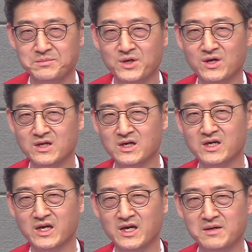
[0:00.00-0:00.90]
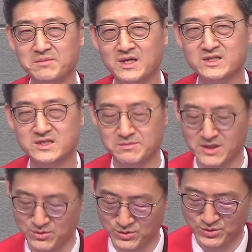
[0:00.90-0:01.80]
명확하게
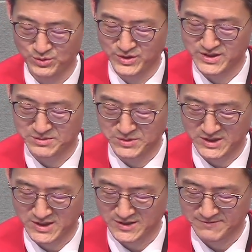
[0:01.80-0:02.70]
말씀하고 있습니다.